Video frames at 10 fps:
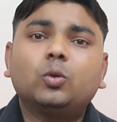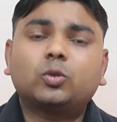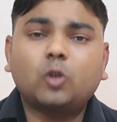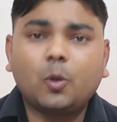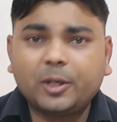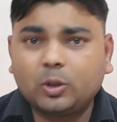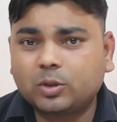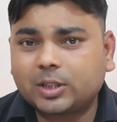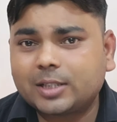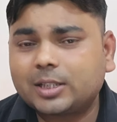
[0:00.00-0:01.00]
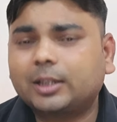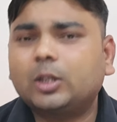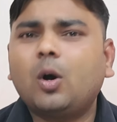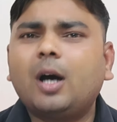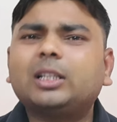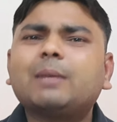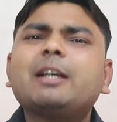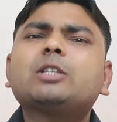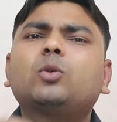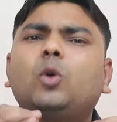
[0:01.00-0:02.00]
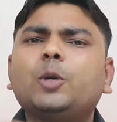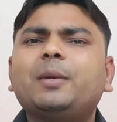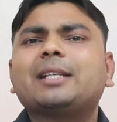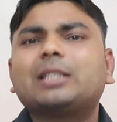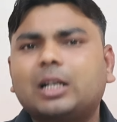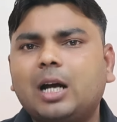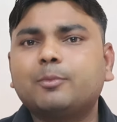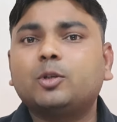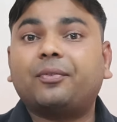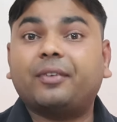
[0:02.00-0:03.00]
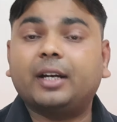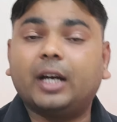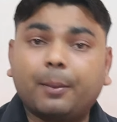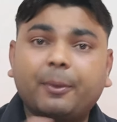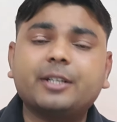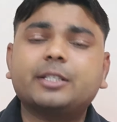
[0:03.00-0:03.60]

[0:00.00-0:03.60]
उसको भी यूज कर सकते हो अदरवाइज कोई भी ऐसा काम जो फिंगरप्रिंट